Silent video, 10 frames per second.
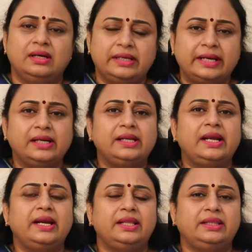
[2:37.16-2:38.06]

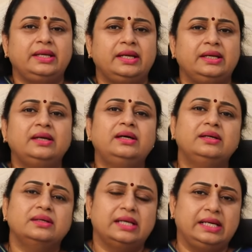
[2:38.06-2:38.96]
ரெகுலராக எடுத்திங்கன்னா
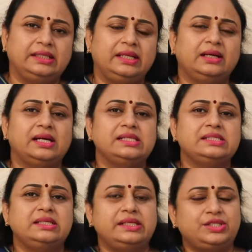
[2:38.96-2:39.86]
கரெக்டாக
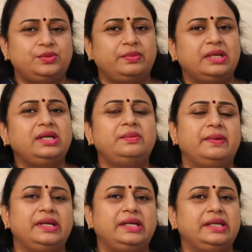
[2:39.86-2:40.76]
கன்சல்டேஷன் பண்ணிவிட்டு
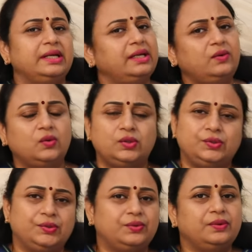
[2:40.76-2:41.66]
பண்ணிட்டிங்கன்னா ஒரு
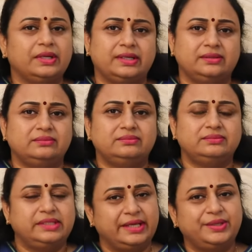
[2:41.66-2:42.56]
தொந்தரவும் இருக்காது
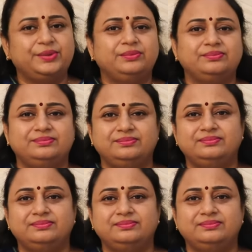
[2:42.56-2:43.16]
தேங்க்யூ